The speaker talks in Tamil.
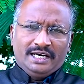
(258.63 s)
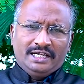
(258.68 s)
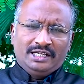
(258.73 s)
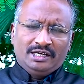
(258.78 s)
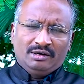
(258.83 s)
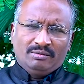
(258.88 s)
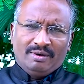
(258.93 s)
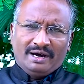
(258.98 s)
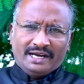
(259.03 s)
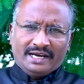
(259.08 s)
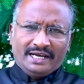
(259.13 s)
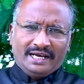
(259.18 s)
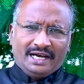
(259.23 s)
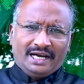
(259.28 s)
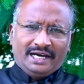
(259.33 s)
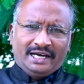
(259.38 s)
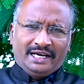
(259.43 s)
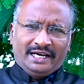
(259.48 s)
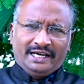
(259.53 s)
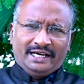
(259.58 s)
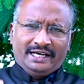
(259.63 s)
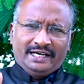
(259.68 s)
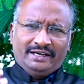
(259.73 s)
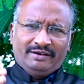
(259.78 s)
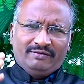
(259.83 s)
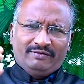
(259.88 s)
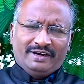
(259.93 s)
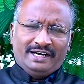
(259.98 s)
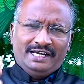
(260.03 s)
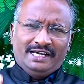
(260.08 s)
எதிர்மறையான
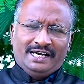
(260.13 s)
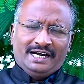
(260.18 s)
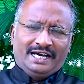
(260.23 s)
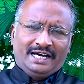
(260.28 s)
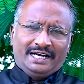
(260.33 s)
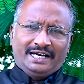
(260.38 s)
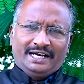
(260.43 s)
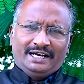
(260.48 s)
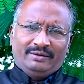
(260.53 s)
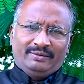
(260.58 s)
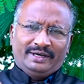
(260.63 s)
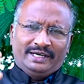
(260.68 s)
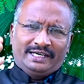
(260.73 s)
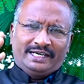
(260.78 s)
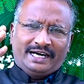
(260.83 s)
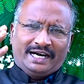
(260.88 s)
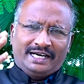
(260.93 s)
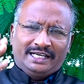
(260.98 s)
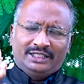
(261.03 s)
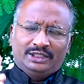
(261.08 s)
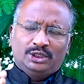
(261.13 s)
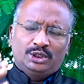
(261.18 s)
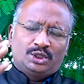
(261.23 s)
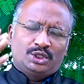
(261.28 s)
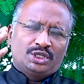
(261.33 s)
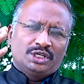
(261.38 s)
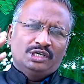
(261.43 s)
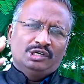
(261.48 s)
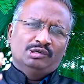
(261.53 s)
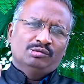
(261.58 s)
வழியாக அவன் கடந்து
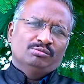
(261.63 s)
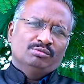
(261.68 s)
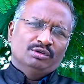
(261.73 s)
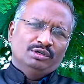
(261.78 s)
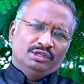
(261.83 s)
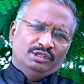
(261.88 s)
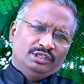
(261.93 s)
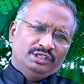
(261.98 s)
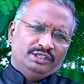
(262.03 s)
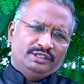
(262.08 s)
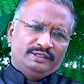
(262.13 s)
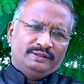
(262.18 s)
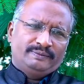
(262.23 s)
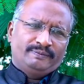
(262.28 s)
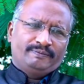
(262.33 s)
செல்லும் பொழுது